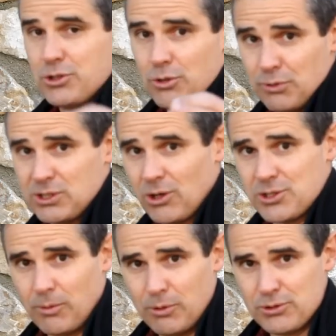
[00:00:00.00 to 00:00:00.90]
de puissance
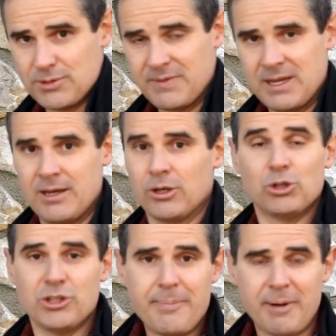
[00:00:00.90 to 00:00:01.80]
en plus, que
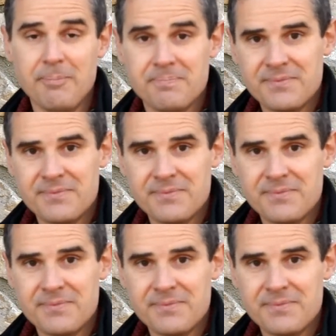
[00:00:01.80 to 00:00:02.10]
je n'ai pas,